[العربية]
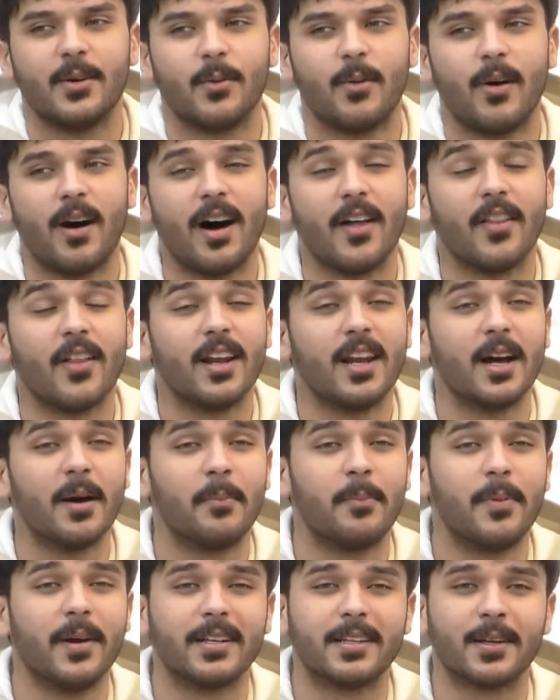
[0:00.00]
وهذا اللي
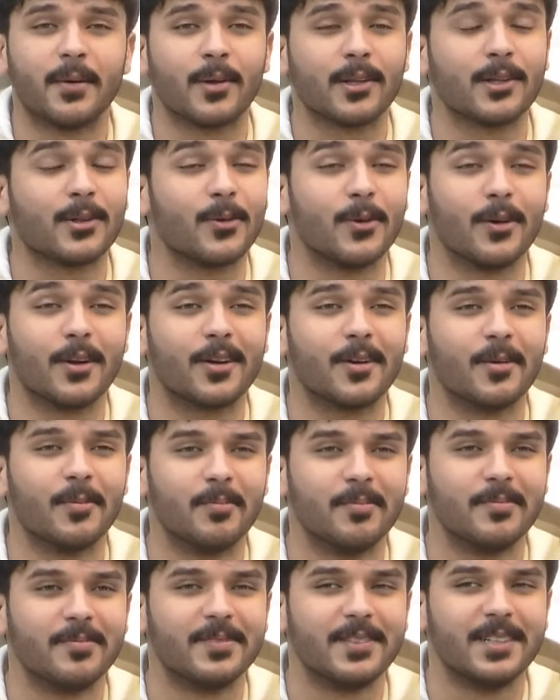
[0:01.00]
حبيت أوصله لكم
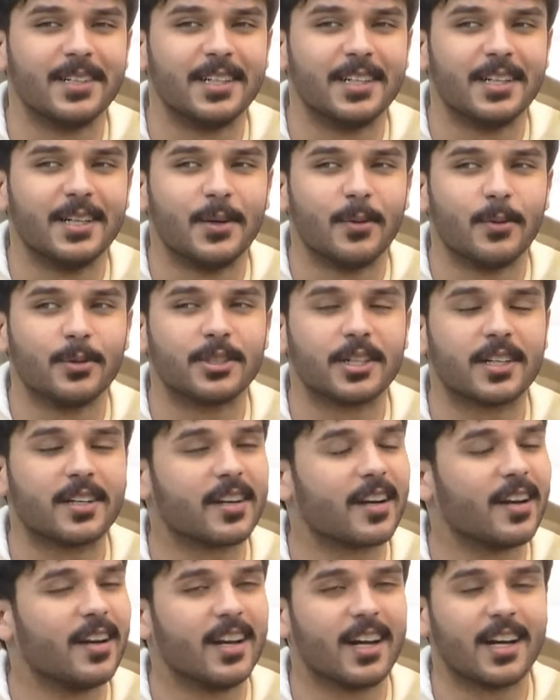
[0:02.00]

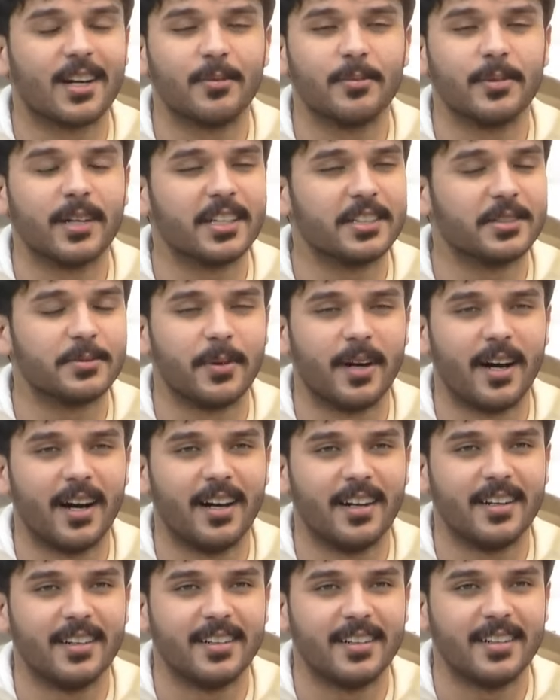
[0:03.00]
وشكرا لكم يا جماعة